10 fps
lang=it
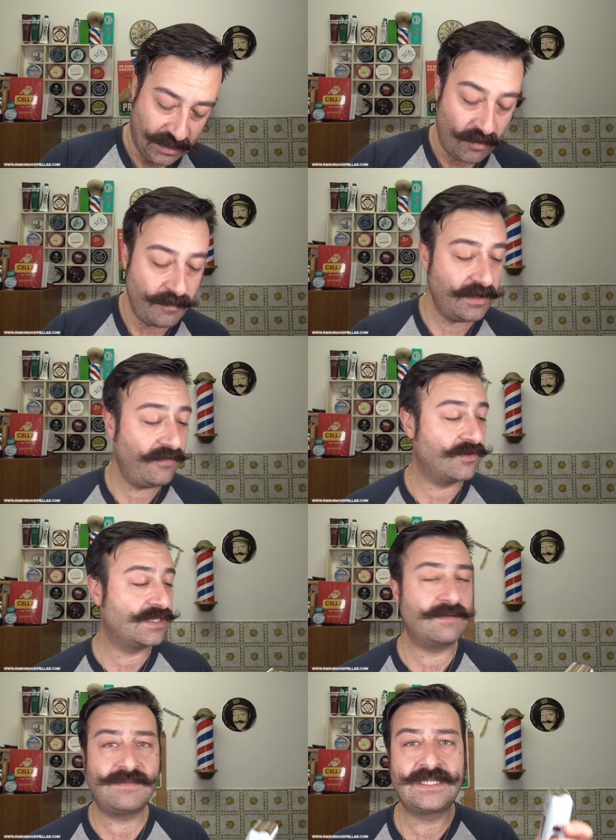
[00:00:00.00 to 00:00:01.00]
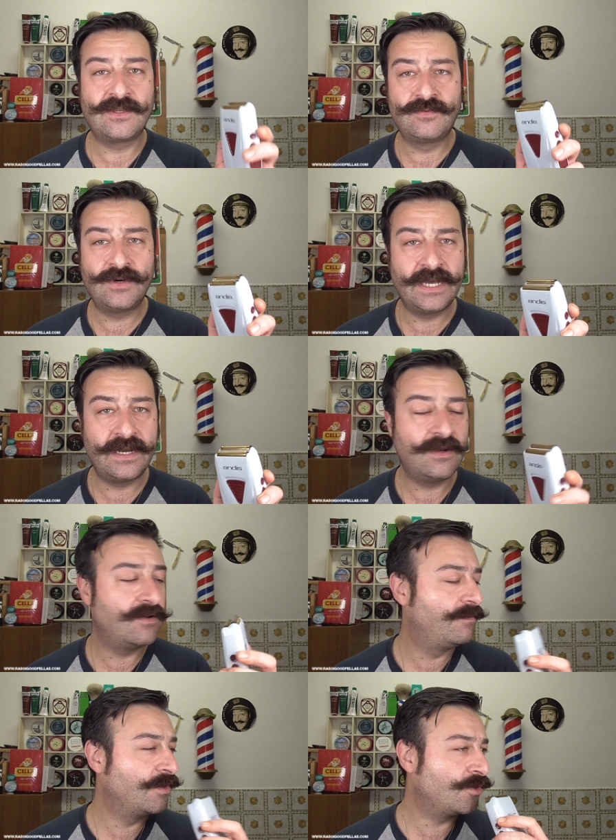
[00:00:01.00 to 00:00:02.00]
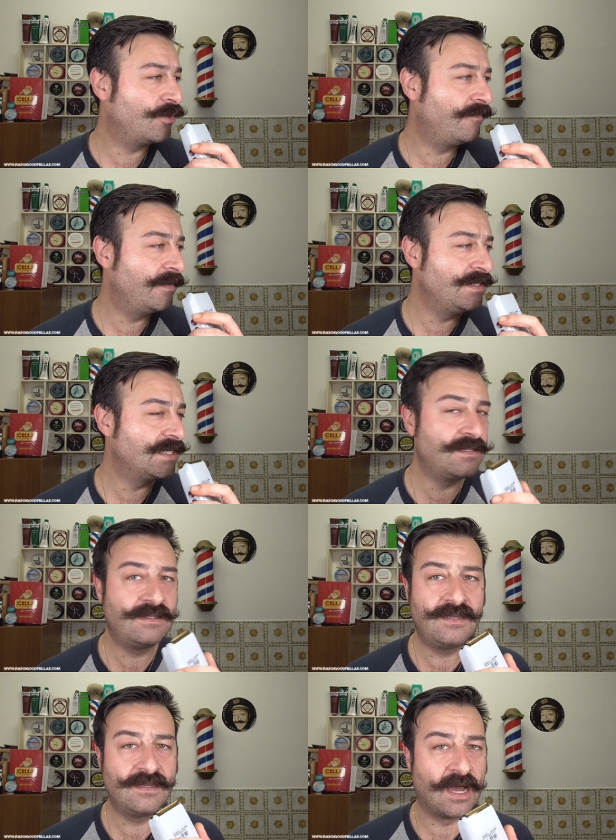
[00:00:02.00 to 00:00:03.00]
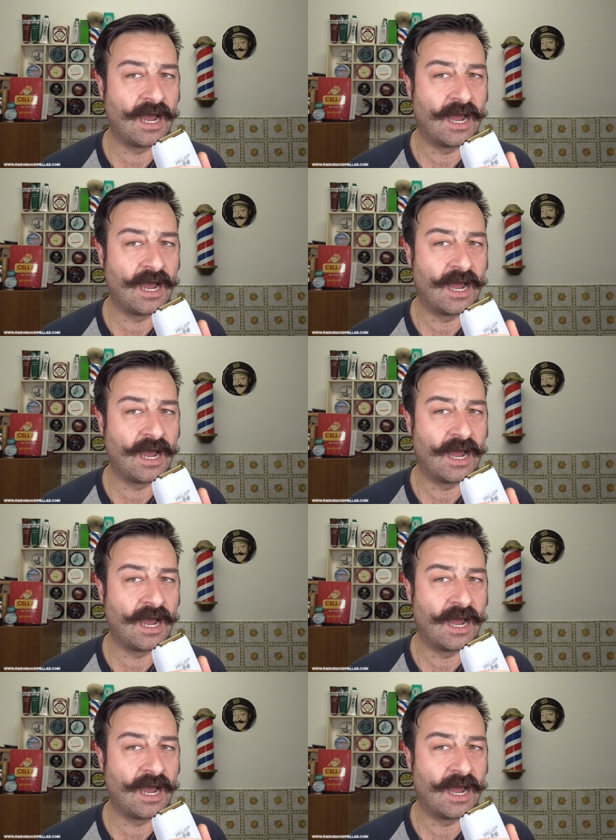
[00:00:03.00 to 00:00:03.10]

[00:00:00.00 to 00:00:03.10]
Come microfono sarebbe stato pure carino. Prova, mi senti?